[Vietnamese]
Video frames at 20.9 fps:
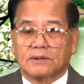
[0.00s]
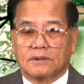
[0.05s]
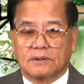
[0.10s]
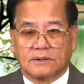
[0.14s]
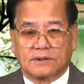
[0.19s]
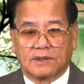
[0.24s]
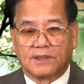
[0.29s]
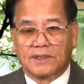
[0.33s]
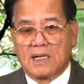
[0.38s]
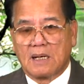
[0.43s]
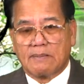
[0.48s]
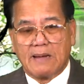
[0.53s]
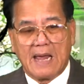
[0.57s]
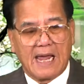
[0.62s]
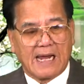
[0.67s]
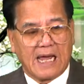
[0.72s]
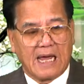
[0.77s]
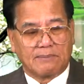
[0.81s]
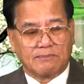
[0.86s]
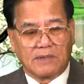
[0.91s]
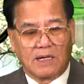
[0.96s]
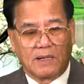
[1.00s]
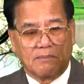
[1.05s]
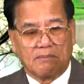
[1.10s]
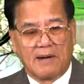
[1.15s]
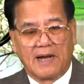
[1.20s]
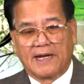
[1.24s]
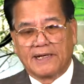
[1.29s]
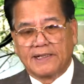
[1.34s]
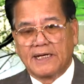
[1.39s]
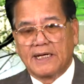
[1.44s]
từ năm
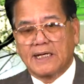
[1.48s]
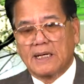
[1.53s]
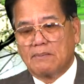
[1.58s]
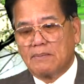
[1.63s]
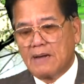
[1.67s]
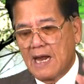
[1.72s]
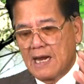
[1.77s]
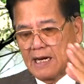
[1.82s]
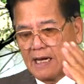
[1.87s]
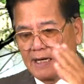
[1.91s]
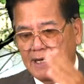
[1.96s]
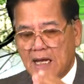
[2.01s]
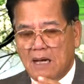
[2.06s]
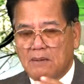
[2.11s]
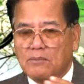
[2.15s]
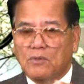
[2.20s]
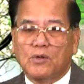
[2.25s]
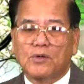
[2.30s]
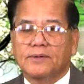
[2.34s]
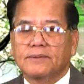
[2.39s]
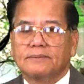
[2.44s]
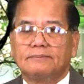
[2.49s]
2017 đến năm 2021.